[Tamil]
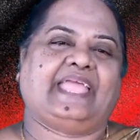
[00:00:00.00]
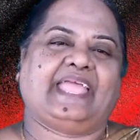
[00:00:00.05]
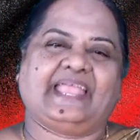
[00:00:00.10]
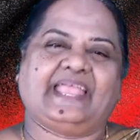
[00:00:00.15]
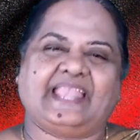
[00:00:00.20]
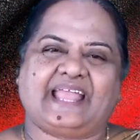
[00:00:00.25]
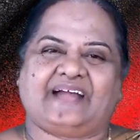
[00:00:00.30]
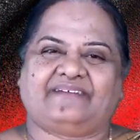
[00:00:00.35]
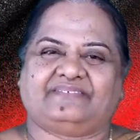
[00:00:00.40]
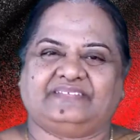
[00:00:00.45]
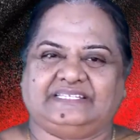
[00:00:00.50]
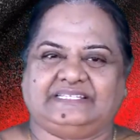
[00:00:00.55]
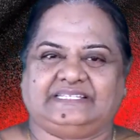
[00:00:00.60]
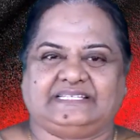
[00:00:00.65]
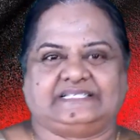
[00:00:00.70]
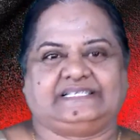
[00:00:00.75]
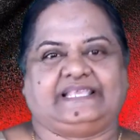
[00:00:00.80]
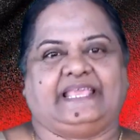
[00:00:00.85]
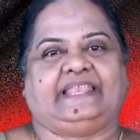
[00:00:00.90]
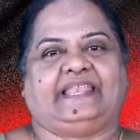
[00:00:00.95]
ஏன் நான் வந்து இதை
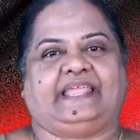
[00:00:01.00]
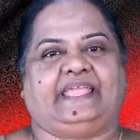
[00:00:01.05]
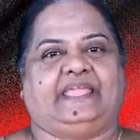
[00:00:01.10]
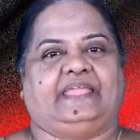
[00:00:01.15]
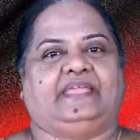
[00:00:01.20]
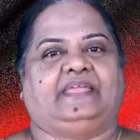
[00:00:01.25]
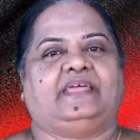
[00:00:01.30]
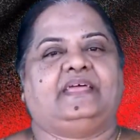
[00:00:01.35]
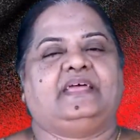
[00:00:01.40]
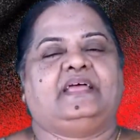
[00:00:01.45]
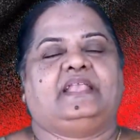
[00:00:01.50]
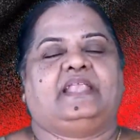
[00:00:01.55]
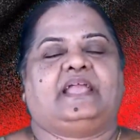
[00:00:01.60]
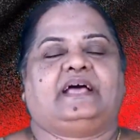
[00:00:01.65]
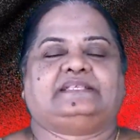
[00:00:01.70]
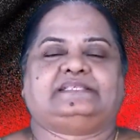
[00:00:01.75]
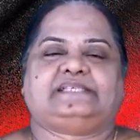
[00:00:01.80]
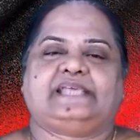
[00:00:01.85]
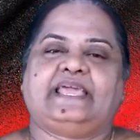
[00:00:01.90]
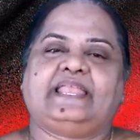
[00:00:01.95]
செய்கிறேன்
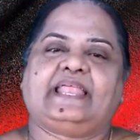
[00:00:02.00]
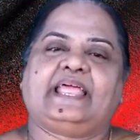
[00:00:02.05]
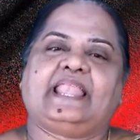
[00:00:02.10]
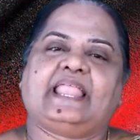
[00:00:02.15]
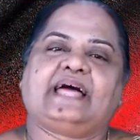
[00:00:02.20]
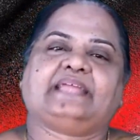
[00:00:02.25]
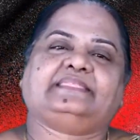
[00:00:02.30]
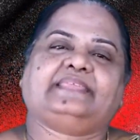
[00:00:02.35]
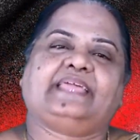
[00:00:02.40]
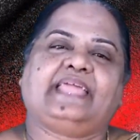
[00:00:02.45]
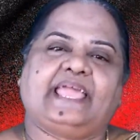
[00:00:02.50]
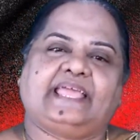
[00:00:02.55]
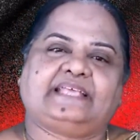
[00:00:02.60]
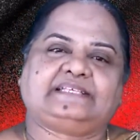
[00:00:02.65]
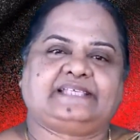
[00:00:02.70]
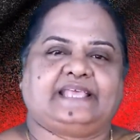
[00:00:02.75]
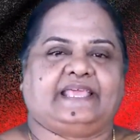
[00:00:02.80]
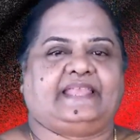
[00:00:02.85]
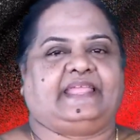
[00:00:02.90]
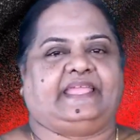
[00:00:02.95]
நான் செய்கிற எல்லாத்தையும்
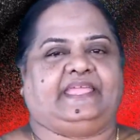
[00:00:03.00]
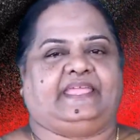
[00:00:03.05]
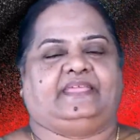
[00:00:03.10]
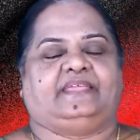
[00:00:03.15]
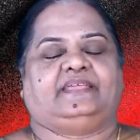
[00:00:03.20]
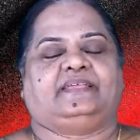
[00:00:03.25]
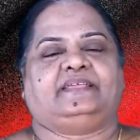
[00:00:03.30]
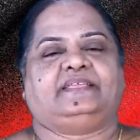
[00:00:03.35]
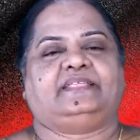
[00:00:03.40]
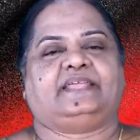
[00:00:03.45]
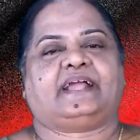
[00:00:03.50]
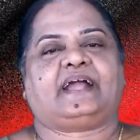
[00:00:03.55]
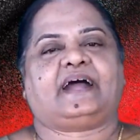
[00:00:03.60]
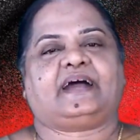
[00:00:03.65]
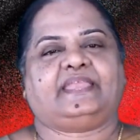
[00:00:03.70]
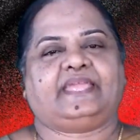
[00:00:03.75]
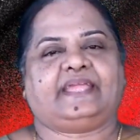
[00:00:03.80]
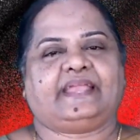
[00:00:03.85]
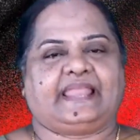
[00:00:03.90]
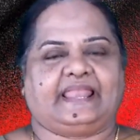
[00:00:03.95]
ஏன் செய்கிறேன் இந்த
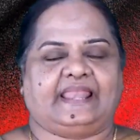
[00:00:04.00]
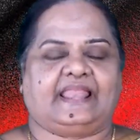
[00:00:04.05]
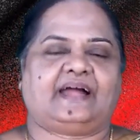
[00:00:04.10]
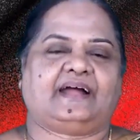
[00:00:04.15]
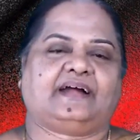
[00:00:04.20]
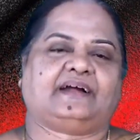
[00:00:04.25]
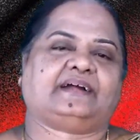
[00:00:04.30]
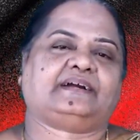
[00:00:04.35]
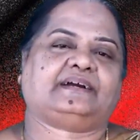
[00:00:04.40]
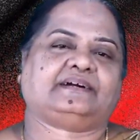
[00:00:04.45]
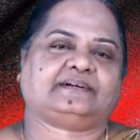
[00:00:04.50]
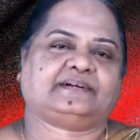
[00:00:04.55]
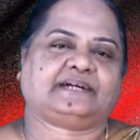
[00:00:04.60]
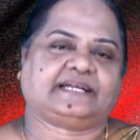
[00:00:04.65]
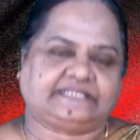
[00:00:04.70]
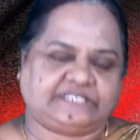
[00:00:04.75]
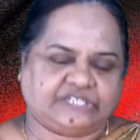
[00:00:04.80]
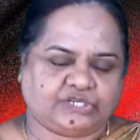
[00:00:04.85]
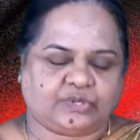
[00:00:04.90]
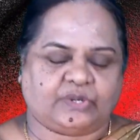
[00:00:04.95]
காரியங்கள் எல்லாம்
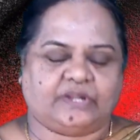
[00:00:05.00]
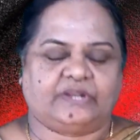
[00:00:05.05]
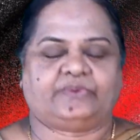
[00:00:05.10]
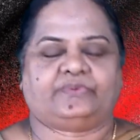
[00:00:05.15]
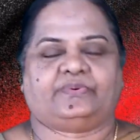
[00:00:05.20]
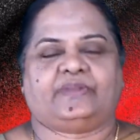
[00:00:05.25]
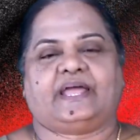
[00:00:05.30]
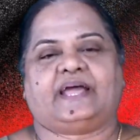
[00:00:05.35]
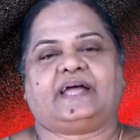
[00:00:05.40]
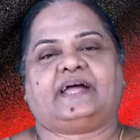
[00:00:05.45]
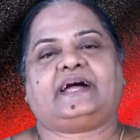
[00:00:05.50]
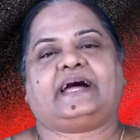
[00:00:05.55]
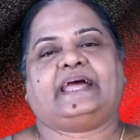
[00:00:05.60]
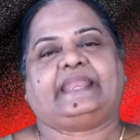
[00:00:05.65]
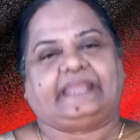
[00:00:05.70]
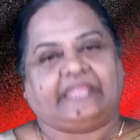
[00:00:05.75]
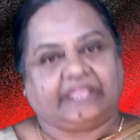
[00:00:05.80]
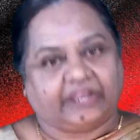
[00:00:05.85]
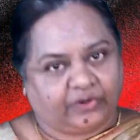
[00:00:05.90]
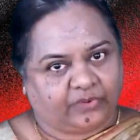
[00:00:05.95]
கற்றுக்கொள்ளணும்னா
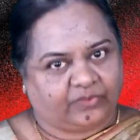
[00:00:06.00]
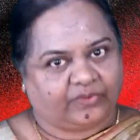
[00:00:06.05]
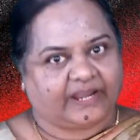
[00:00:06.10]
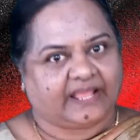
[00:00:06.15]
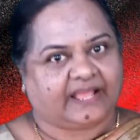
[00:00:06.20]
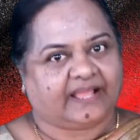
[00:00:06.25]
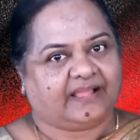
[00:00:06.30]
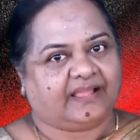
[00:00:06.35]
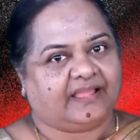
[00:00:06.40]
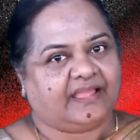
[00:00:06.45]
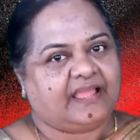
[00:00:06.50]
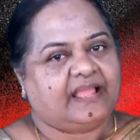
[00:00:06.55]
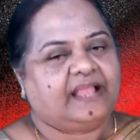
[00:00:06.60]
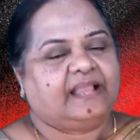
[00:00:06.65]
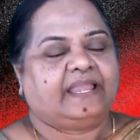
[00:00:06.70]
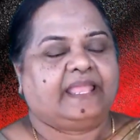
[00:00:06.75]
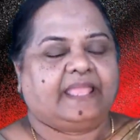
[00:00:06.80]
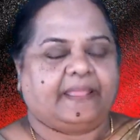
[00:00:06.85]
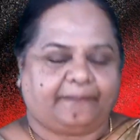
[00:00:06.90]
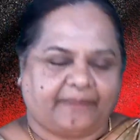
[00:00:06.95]
அறியணும்னா
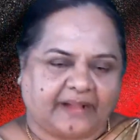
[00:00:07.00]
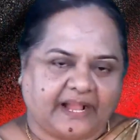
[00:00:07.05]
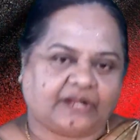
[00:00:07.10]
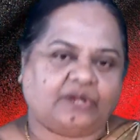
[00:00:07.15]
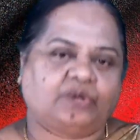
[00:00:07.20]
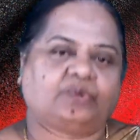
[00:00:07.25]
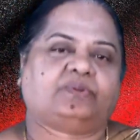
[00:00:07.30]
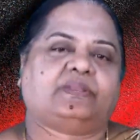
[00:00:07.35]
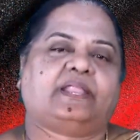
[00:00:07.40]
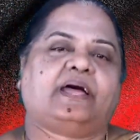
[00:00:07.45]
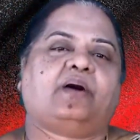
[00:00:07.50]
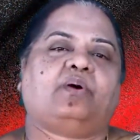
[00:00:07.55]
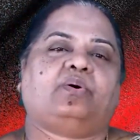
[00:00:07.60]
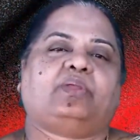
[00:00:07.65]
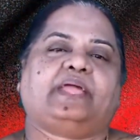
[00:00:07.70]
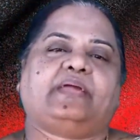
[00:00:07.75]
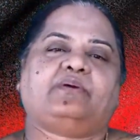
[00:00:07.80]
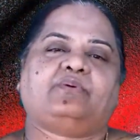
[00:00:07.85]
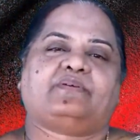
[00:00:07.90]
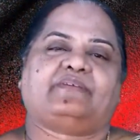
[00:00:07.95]
நீங்கள் பார்க்கணுன்னா
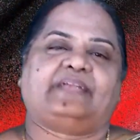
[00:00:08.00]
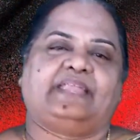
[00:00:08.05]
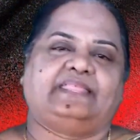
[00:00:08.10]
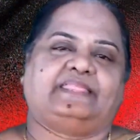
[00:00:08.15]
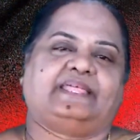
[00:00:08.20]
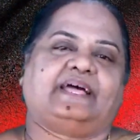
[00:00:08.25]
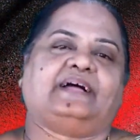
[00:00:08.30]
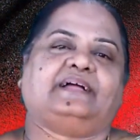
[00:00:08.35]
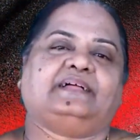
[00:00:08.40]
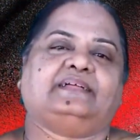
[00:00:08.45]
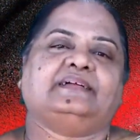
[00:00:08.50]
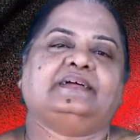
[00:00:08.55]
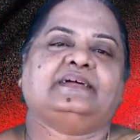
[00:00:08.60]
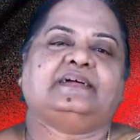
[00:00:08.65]
ஒரே ஒரு வழி தான்